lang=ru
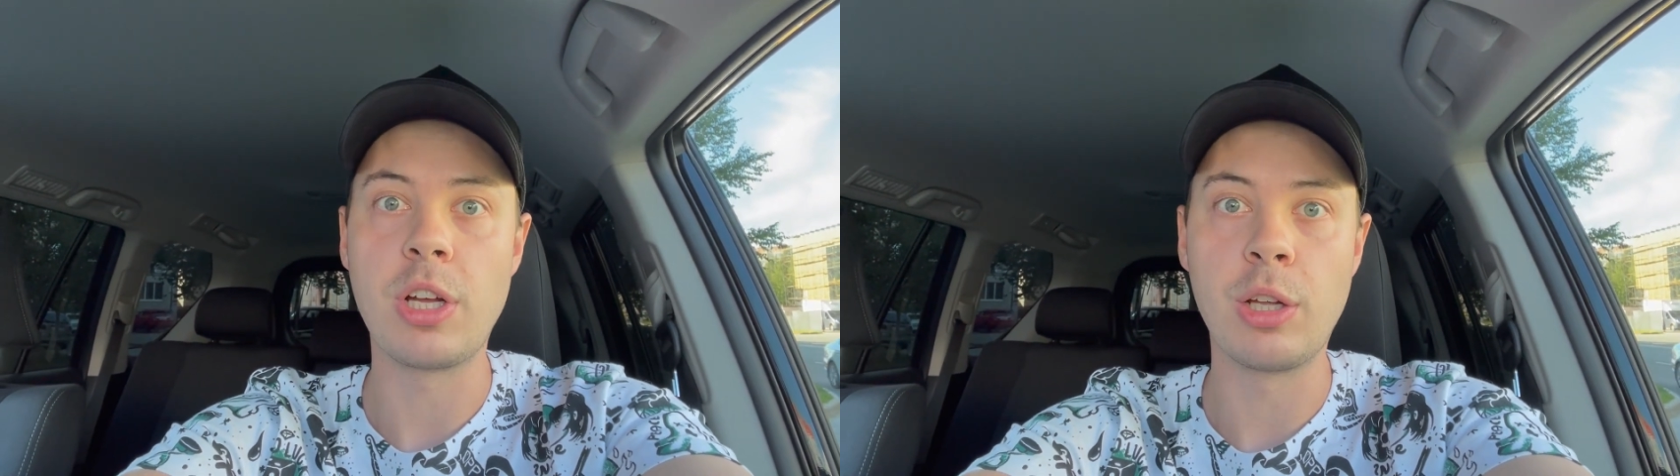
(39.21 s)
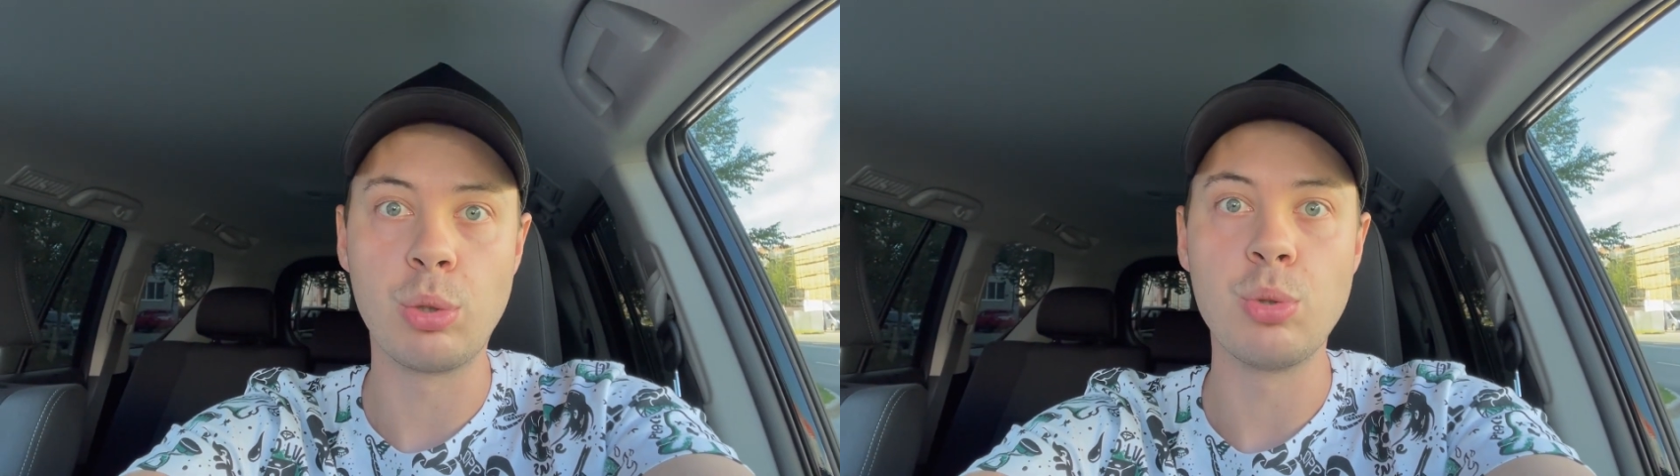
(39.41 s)

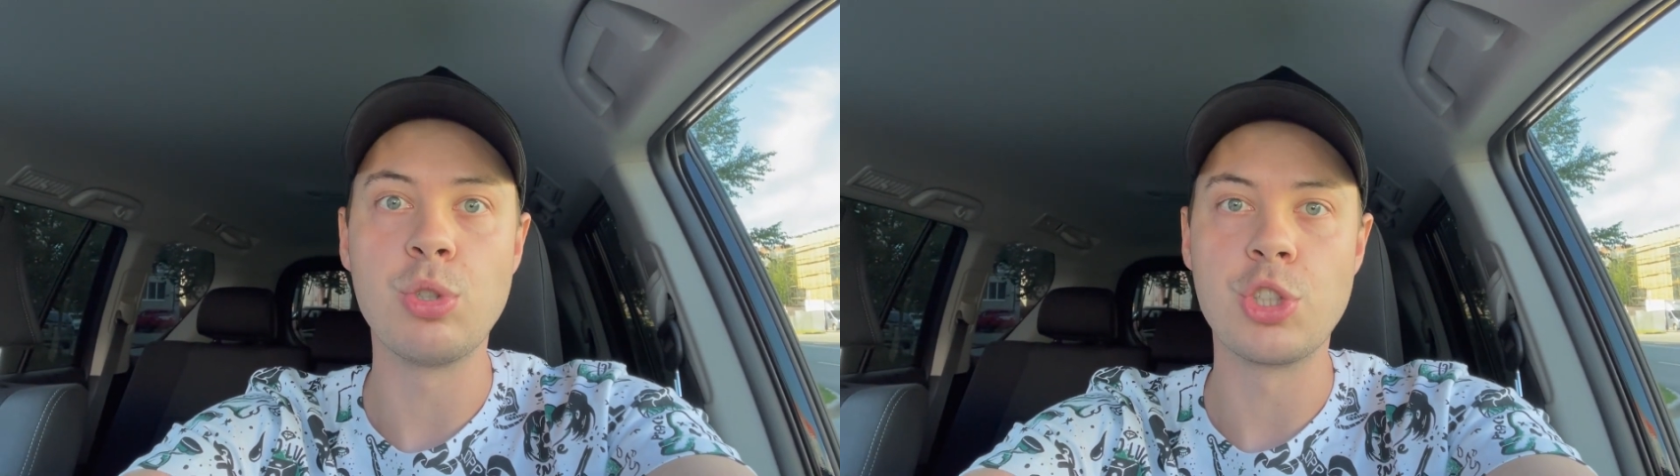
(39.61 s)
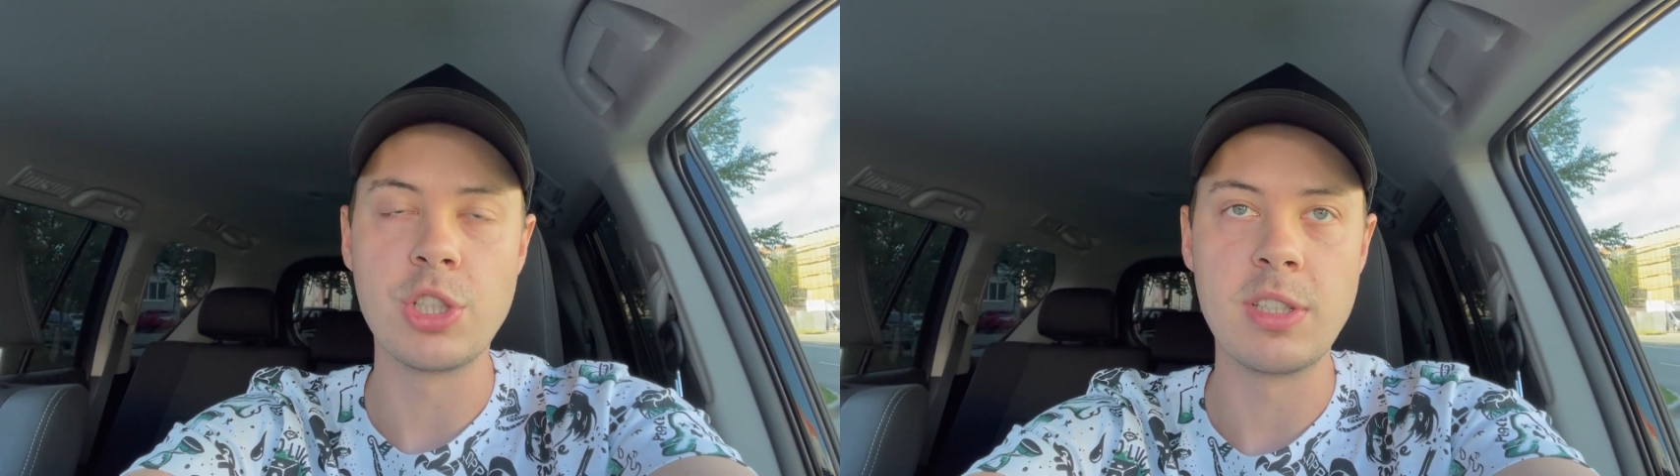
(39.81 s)
эту
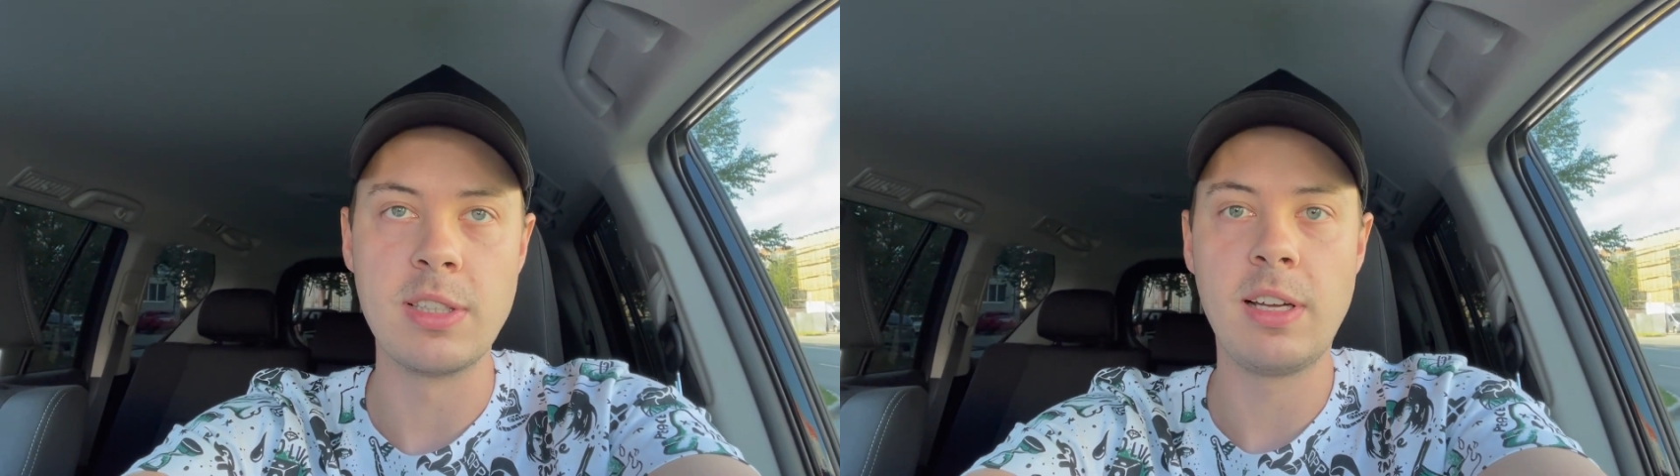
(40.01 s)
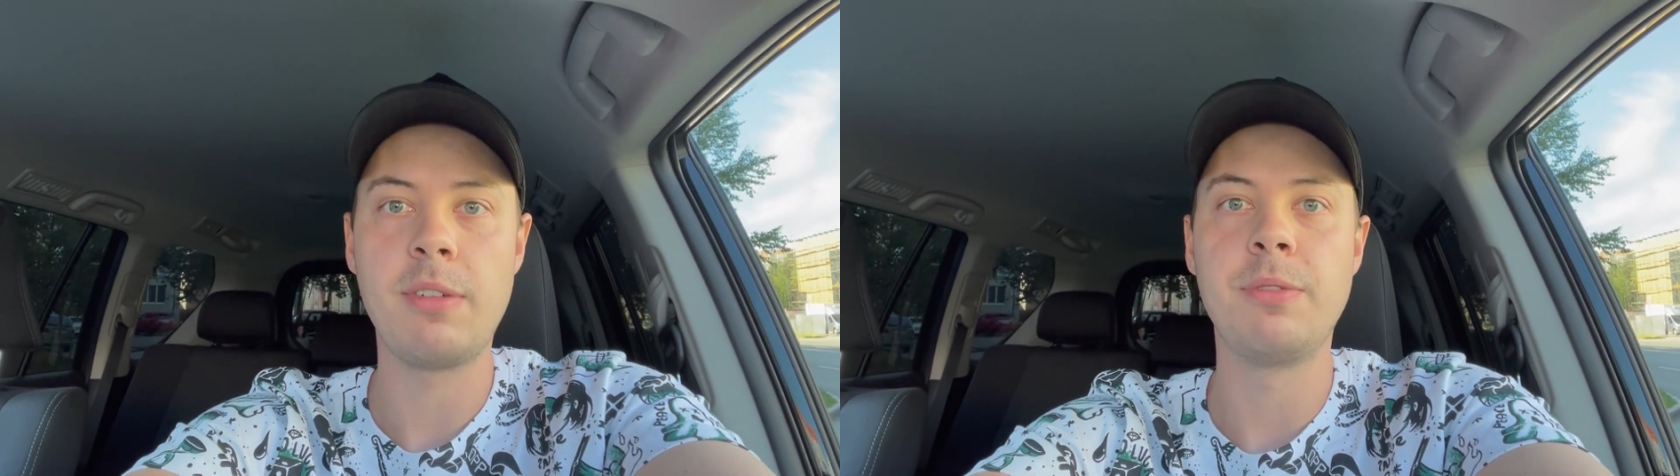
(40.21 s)
жизнь,
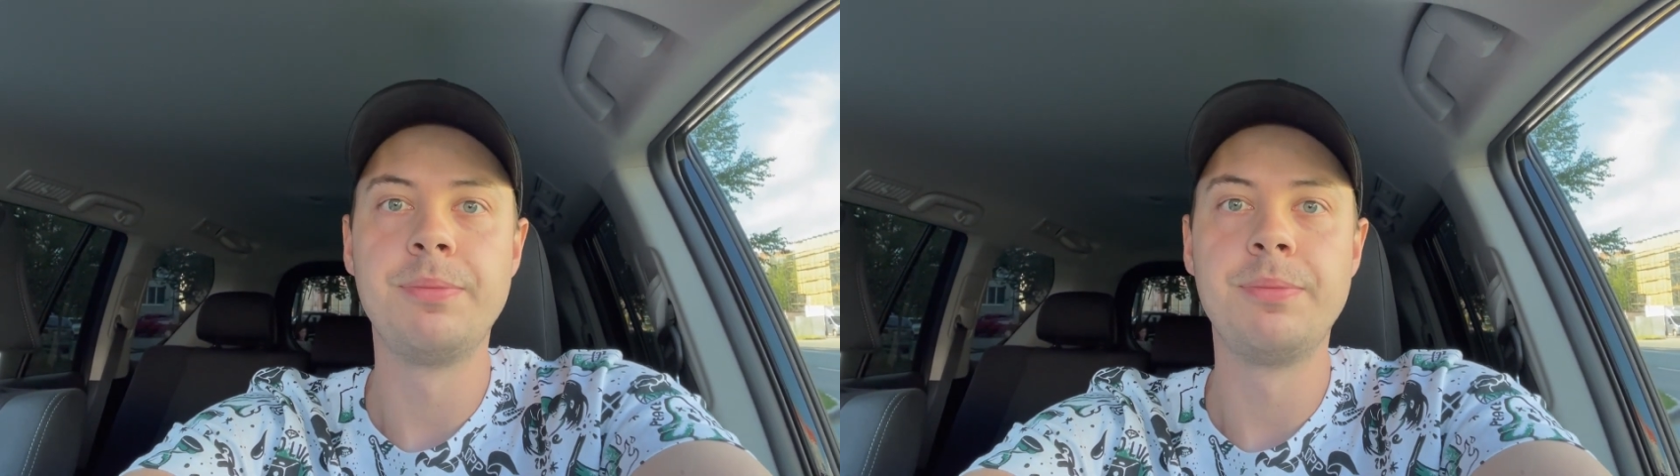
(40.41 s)
да,